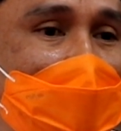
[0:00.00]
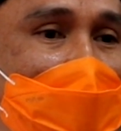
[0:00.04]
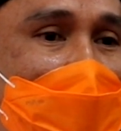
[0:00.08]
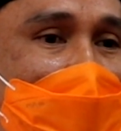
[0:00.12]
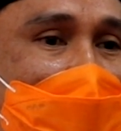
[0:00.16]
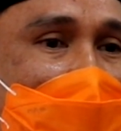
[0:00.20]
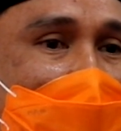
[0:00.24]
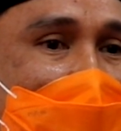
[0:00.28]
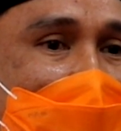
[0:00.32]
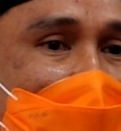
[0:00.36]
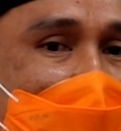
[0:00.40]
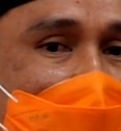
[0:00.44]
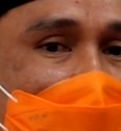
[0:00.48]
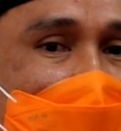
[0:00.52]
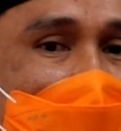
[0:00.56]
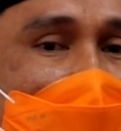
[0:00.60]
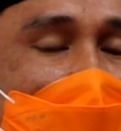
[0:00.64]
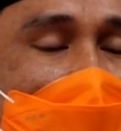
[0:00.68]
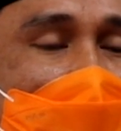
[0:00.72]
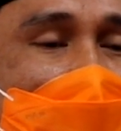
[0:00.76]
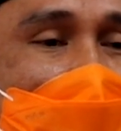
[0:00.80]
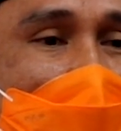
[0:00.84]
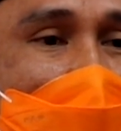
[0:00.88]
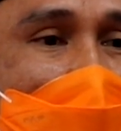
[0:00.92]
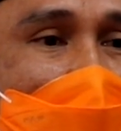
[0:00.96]
kerja keras
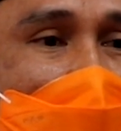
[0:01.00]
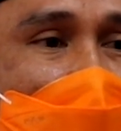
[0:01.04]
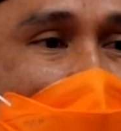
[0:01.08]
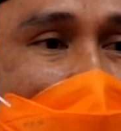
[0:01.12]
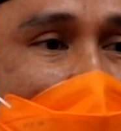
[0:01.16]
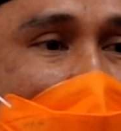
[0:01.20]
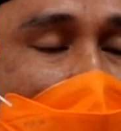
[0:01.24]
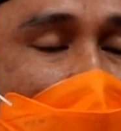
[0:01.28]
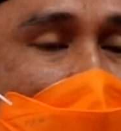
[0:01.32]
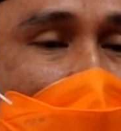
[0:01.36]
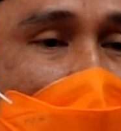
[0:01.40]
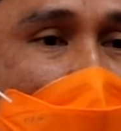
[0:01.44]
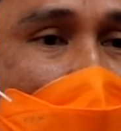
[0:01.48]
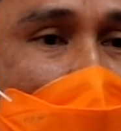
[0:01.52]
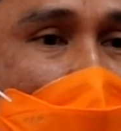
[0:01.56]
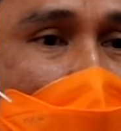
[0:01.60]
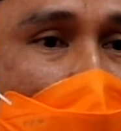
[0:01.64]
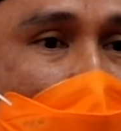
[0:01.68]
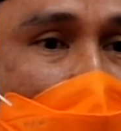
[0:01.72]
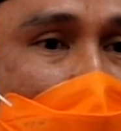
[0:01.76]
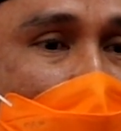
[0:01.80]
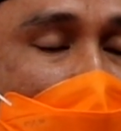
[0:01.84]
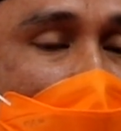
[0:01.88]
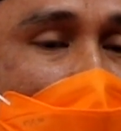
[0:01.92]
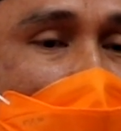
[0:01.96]
daripada para guru
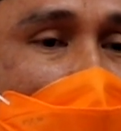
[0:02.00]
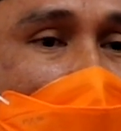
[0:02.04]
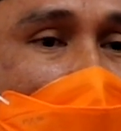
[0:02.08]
